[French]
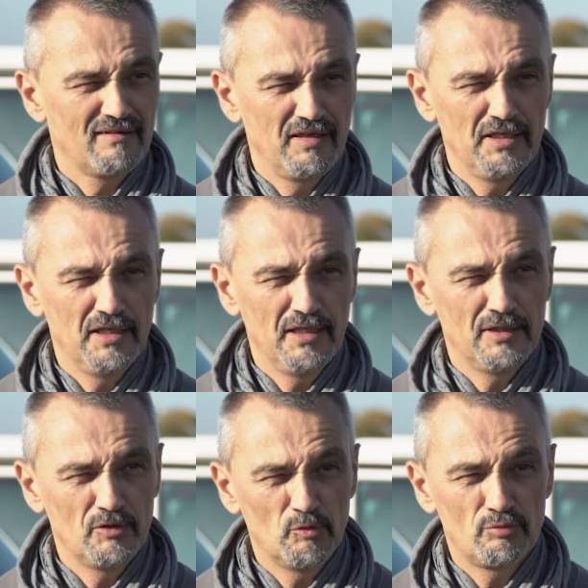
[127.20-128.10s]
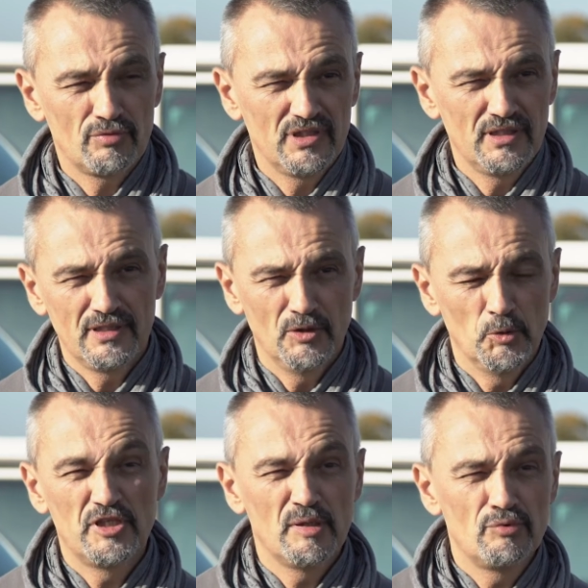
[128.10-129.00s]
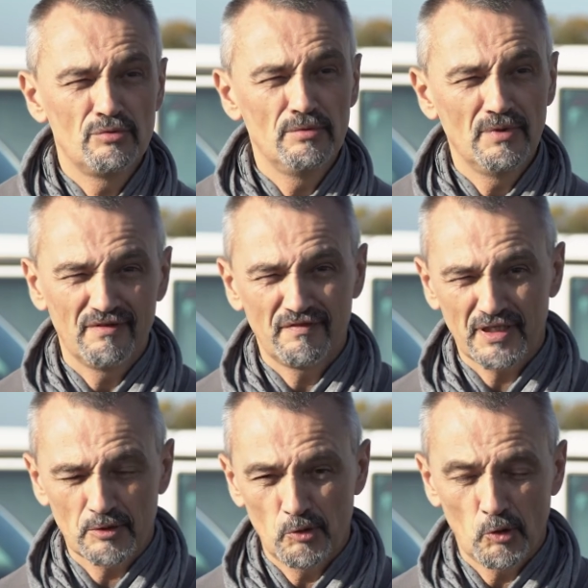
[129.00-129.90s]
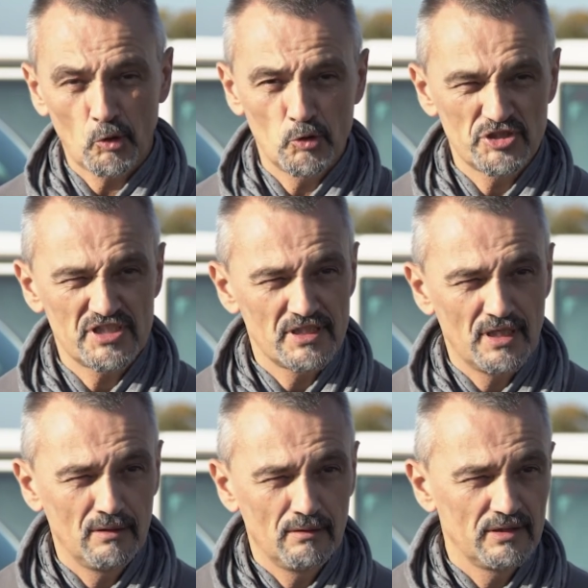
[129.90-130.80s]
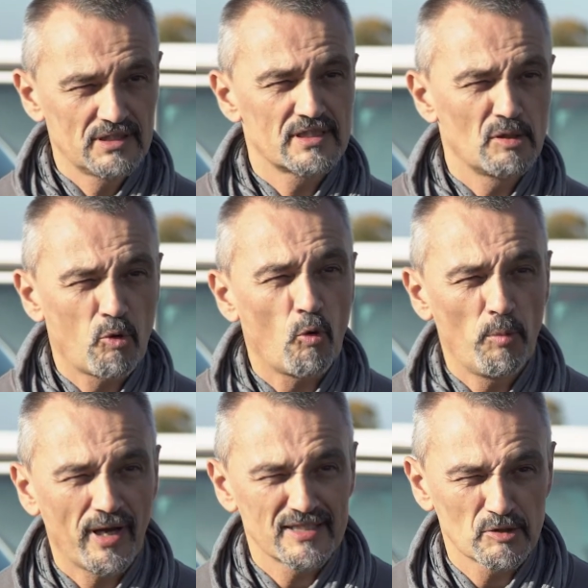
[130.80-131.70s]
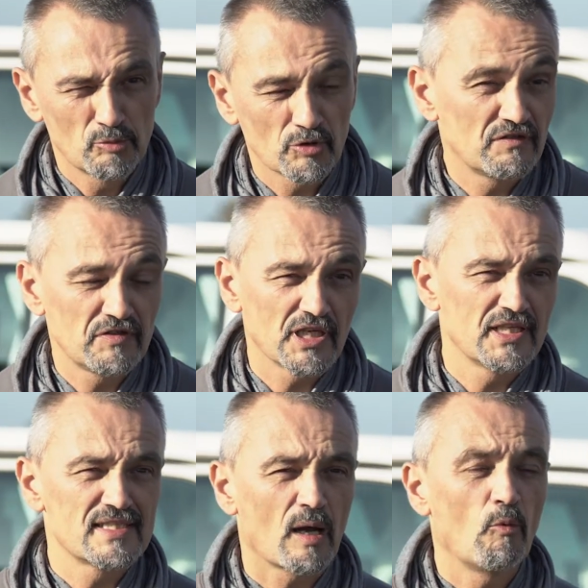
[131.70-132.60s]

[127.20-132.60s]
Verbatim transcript: travaillé depuis le début avec leur logiciel XL Pro, par exemple, pour définir les